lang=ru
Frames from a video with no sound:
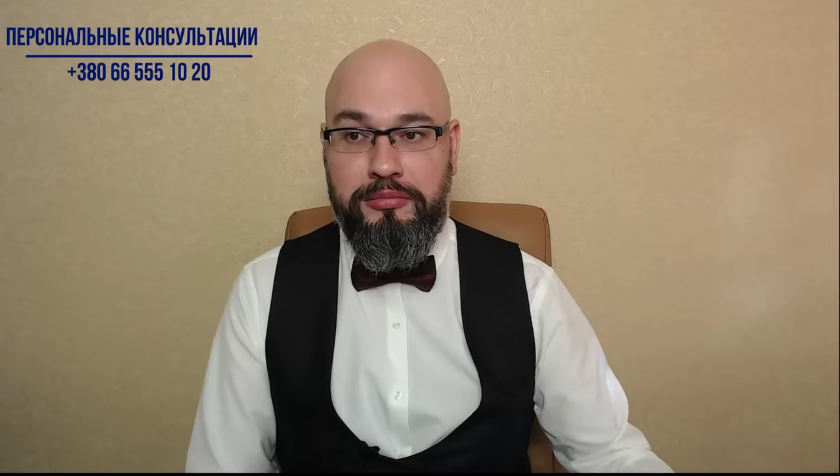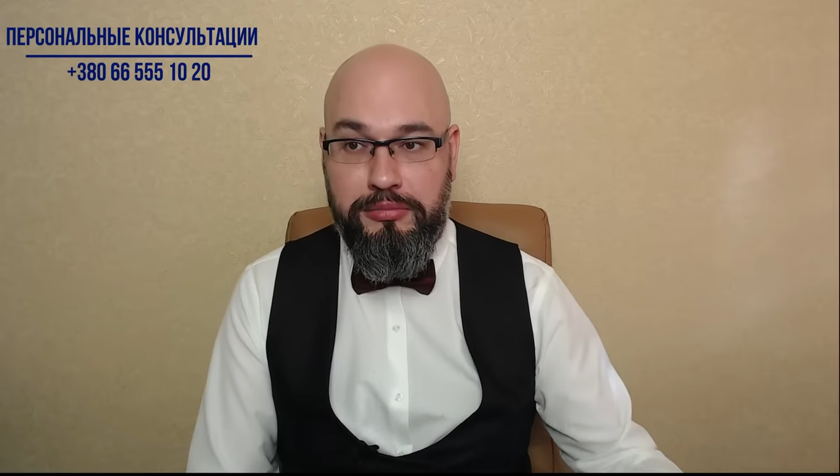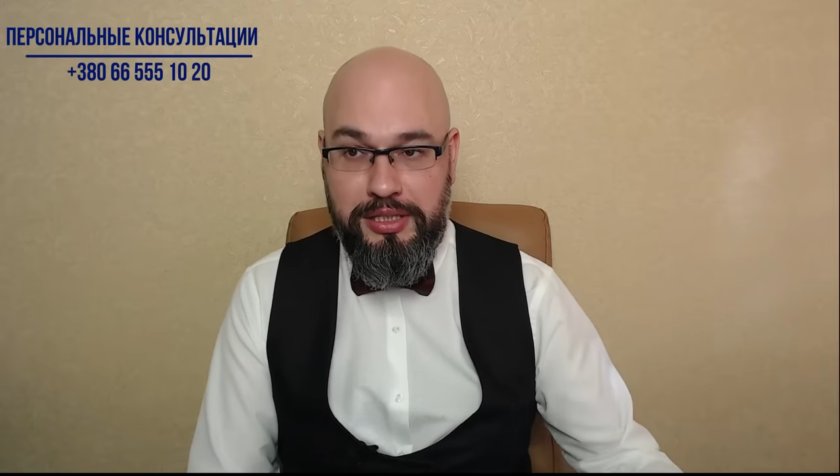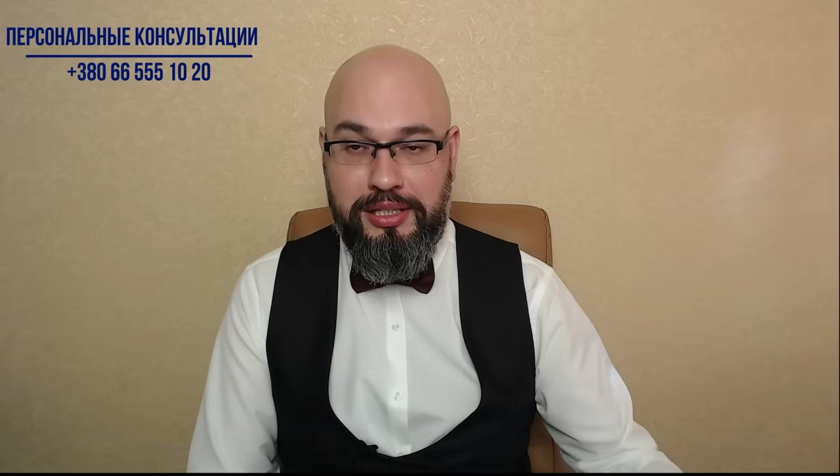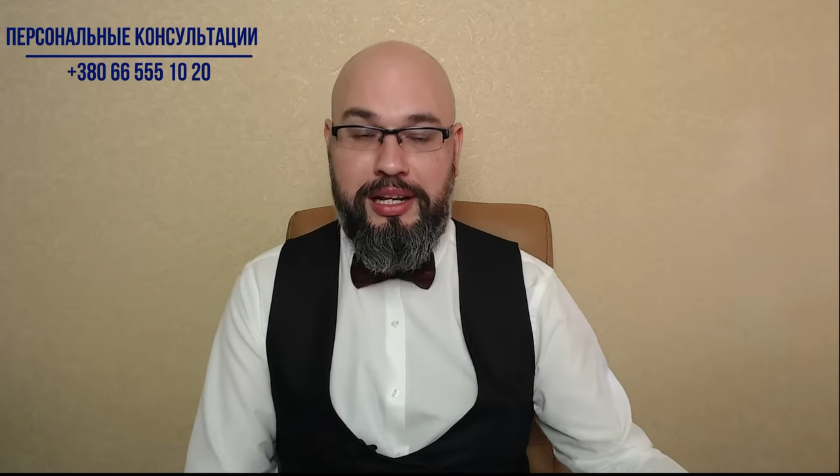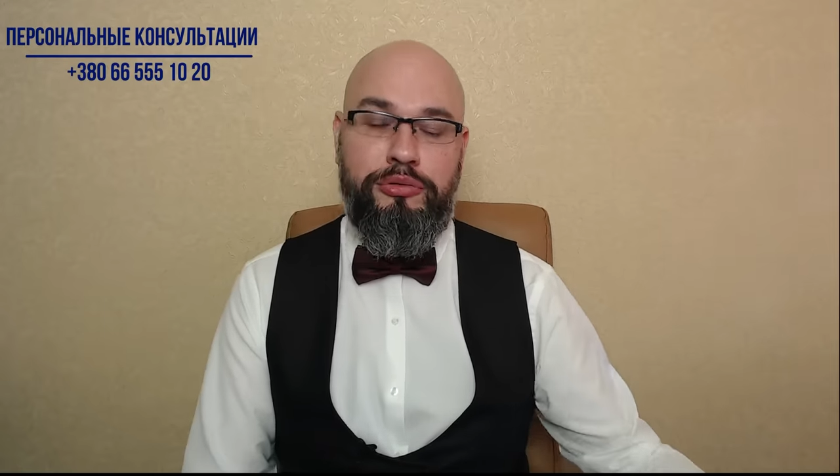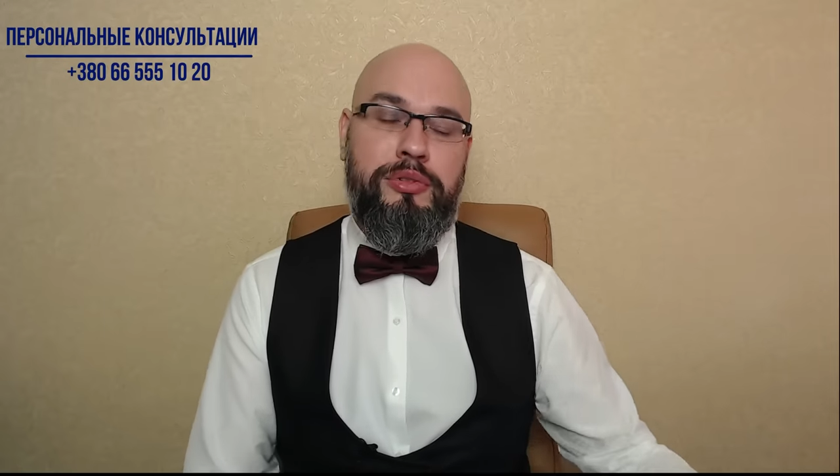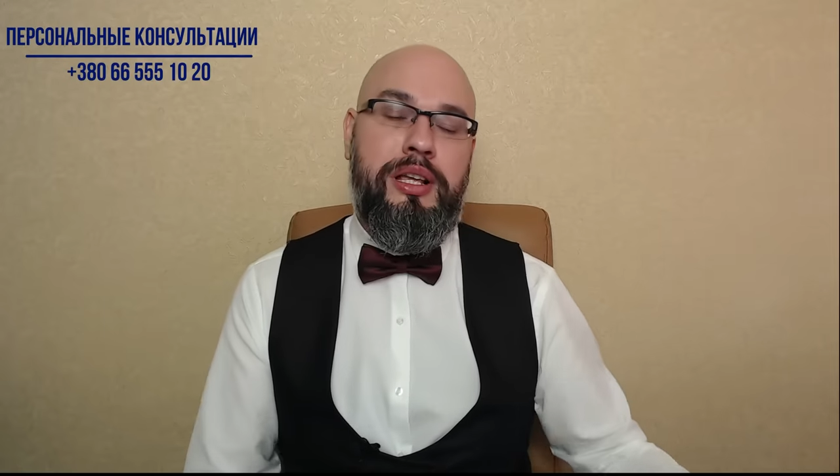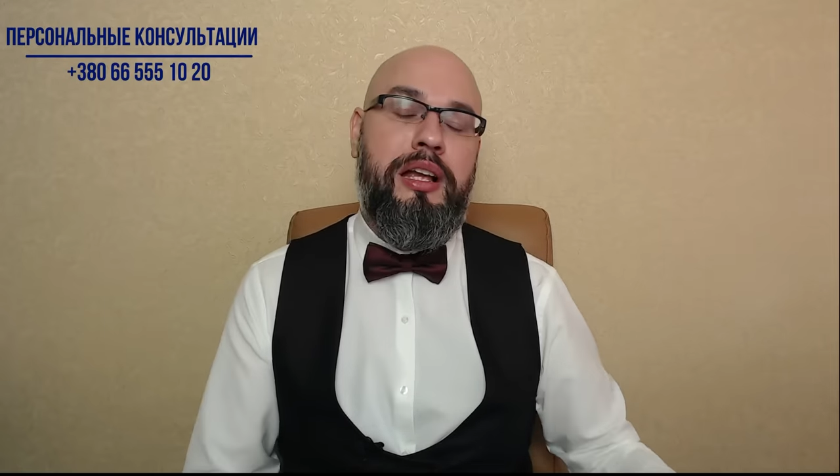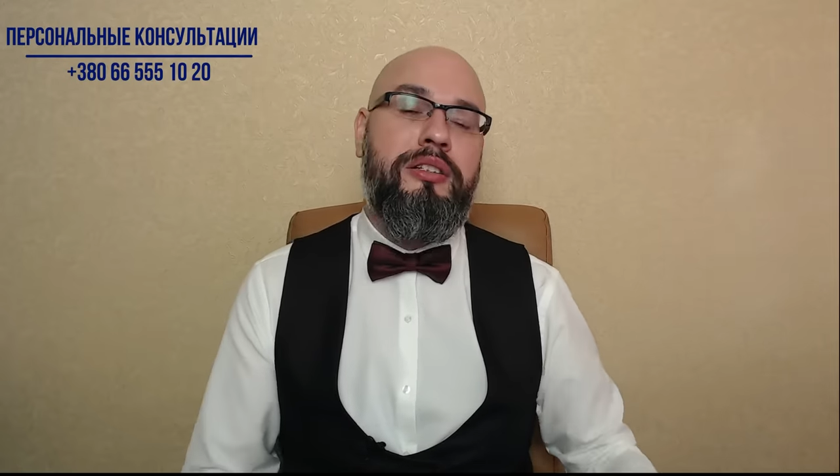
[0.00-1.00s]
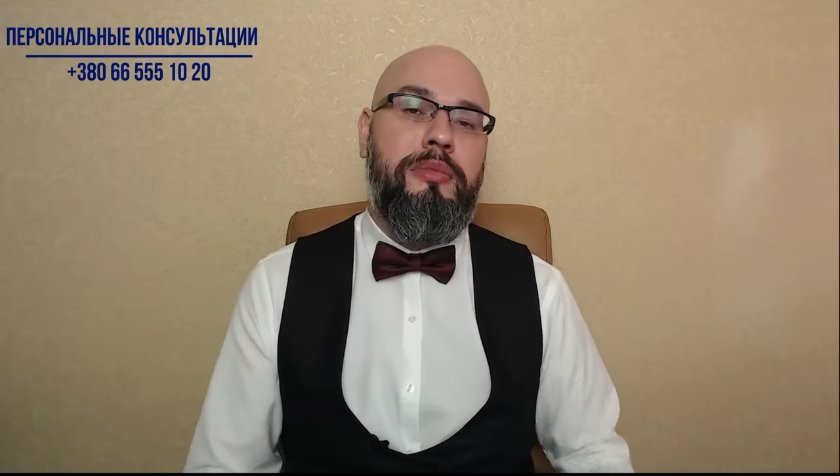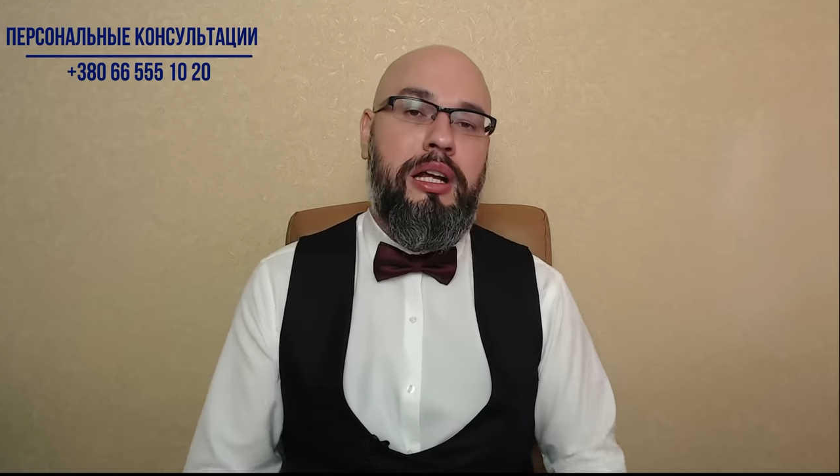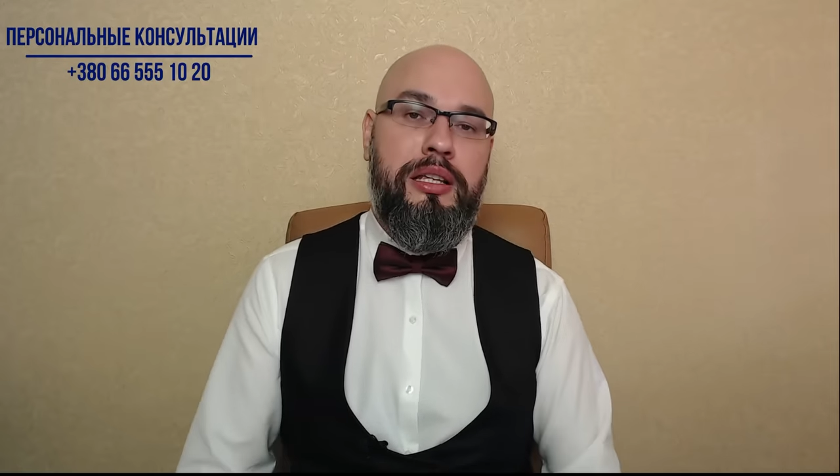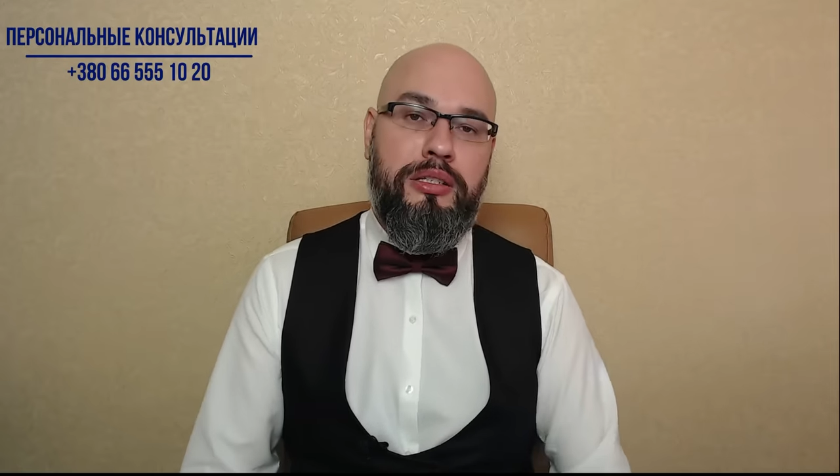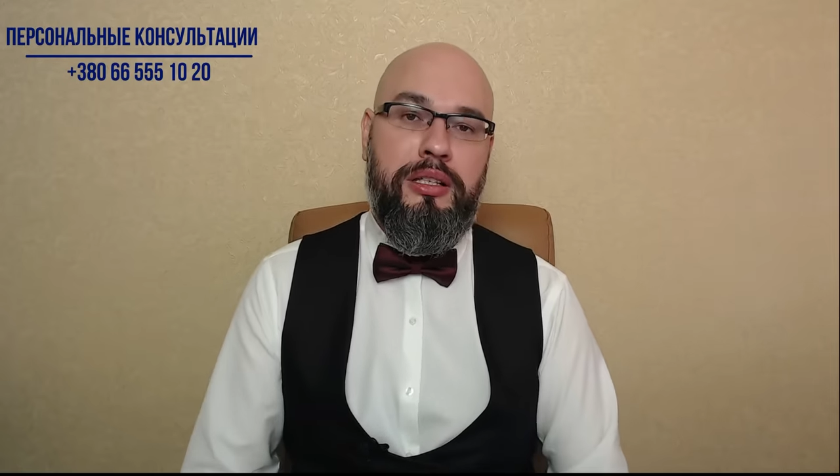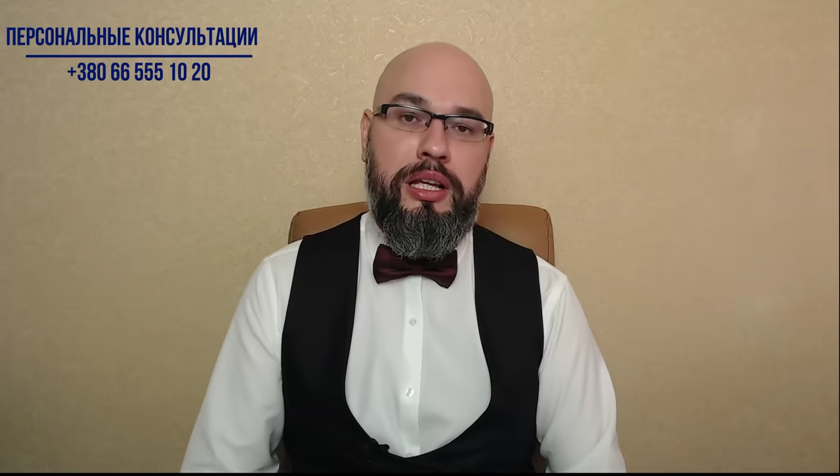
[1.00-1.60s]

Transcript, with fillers: мы сразу скажем, конечно,